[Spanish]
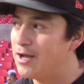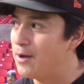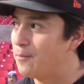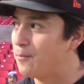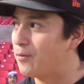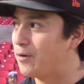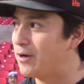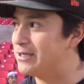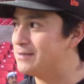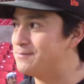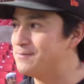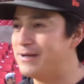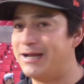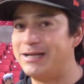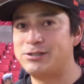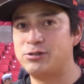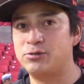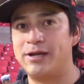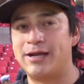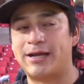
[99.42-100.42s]
Pues mira,
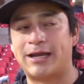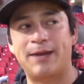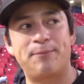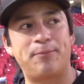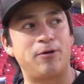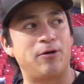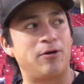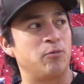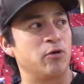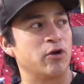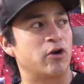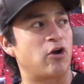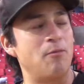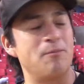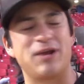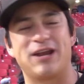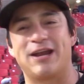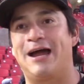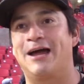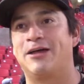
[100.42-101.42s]
es un equipo muy
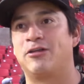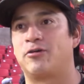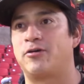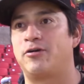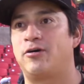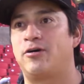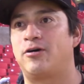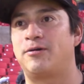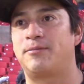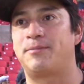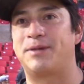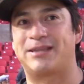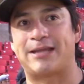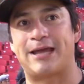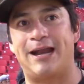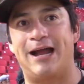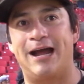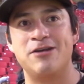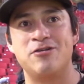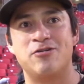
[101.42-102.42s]
combinado, ¿no?
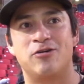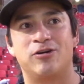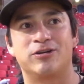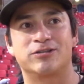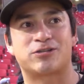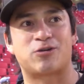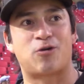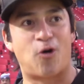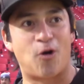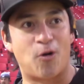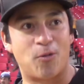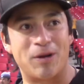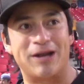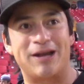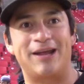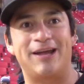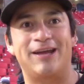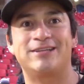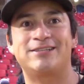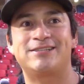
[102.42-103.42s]
Veteranos,
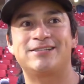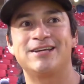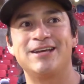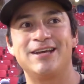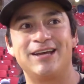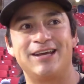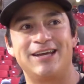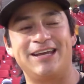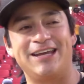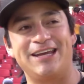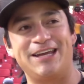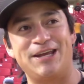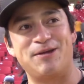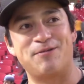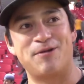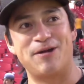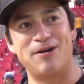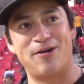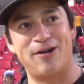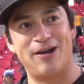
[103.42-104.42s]
jóvenes y
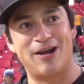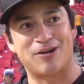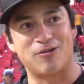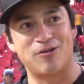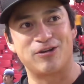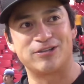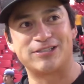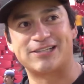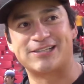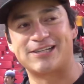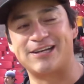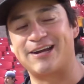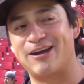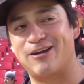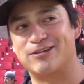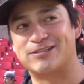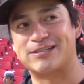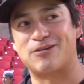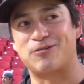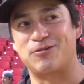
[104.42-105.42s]
bueno, ahora con los
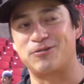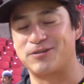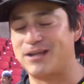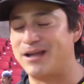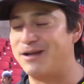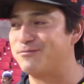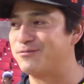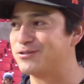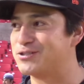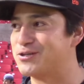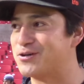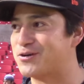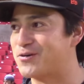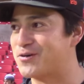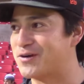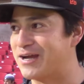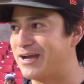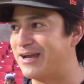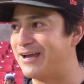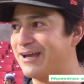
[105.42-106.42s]
extranjeros que contamos, yo
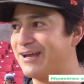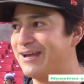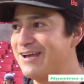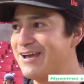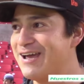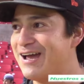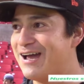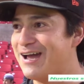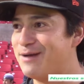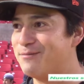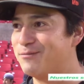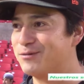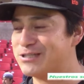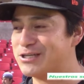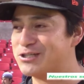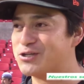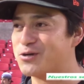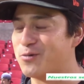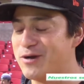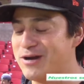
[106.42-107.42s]
creo que hemos
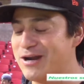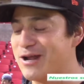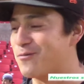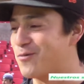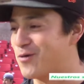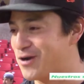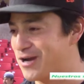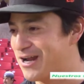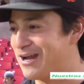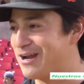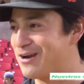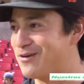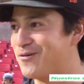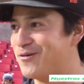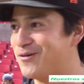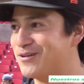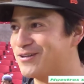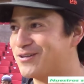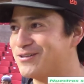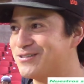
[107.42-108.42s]
hecho buena armonía,
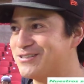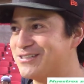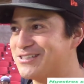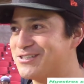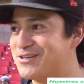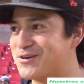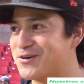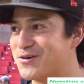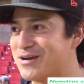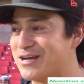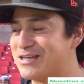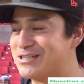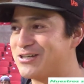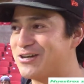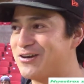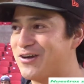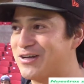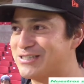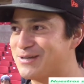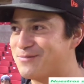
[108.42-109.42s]
¿no? Entonces yo creo que eso
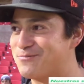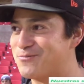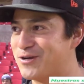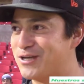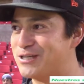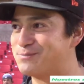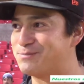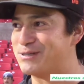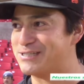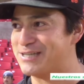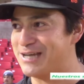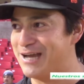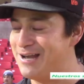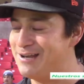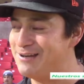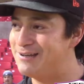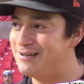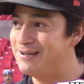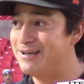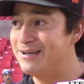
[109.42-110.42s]
lo hace muy
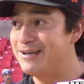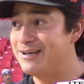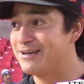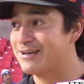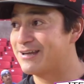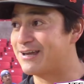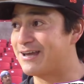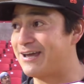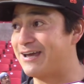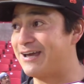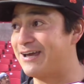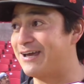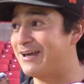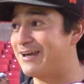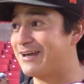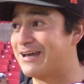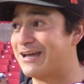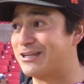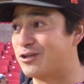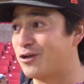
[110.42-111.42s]
especial,
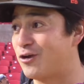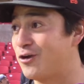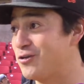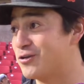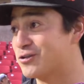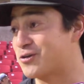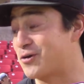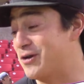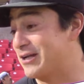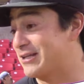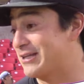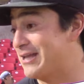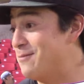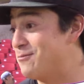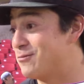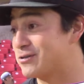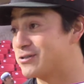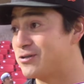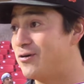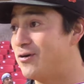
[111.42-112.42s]
que, todos nos
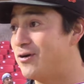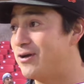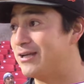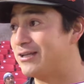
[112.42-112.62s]
conectemos, ¿no?